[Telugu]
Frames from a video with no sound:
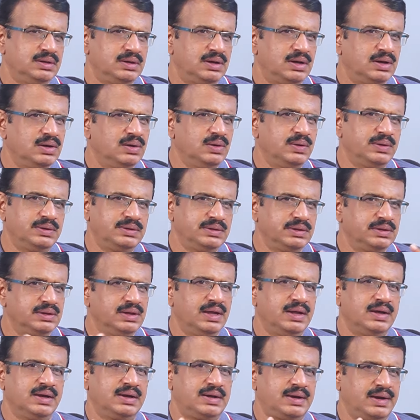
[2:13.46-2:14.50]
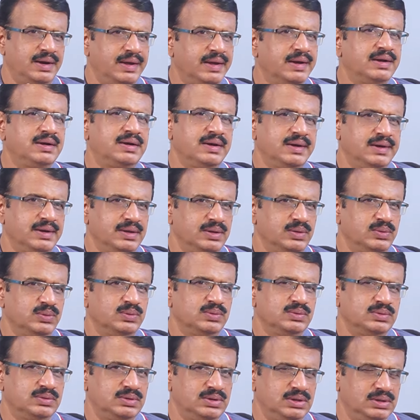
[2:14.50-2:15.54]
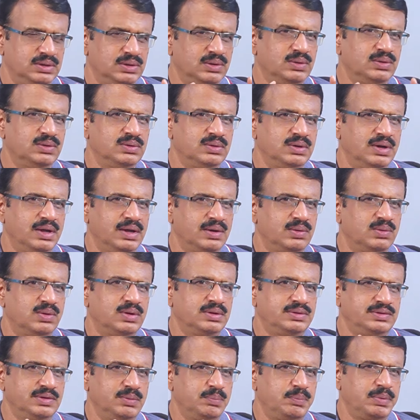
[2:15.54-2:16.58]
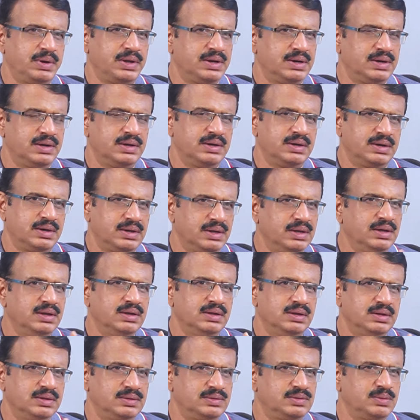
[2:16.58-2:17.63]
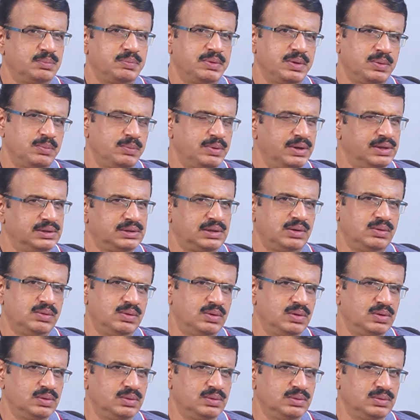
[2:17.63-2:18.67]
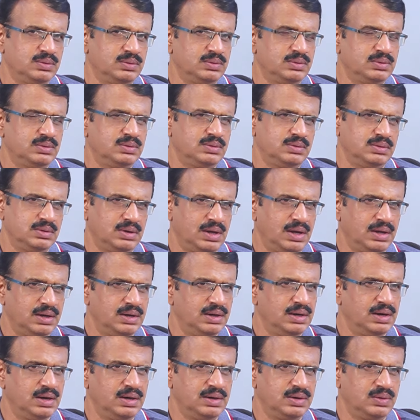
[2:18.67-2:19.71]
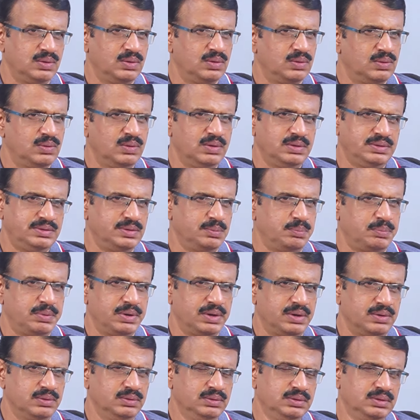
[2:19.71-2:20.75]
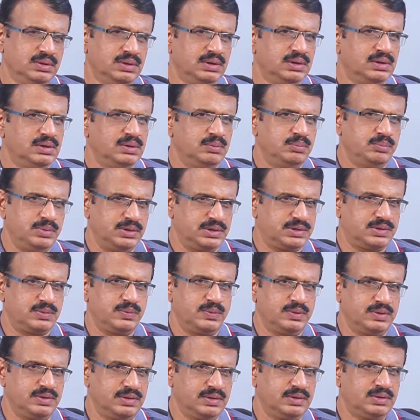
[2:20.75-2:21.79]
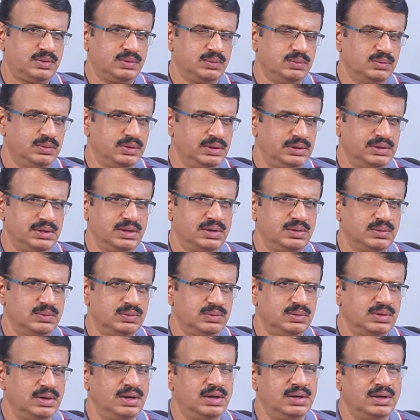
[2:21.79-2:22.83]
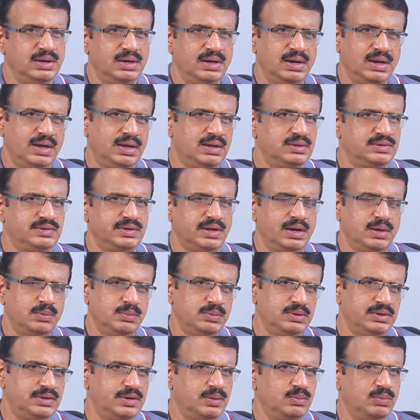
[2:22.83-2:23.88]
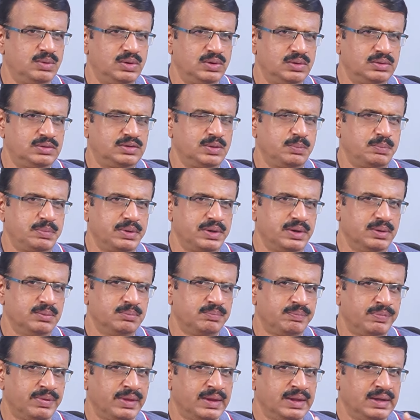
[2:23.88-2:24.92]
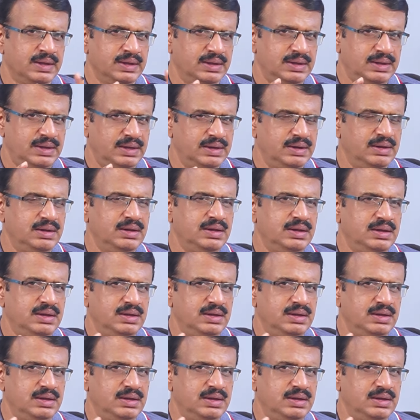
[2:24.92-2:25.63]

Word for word: అల్లు అర్జున్ ఆ క్లారిటీ లేదు ఏదో నేను కూడా చెప్పాను అన్నట్టుగా చెప్పాను మిగతా వాళ్ళు నాని లాంటి వాళ్ళు కూడా చెప్పారు బెస్ట్ విషెస్ నితిన్ నాని ఇలాగా చాలామంది సినిమా వాళ్ళు చెప్పారు కానీ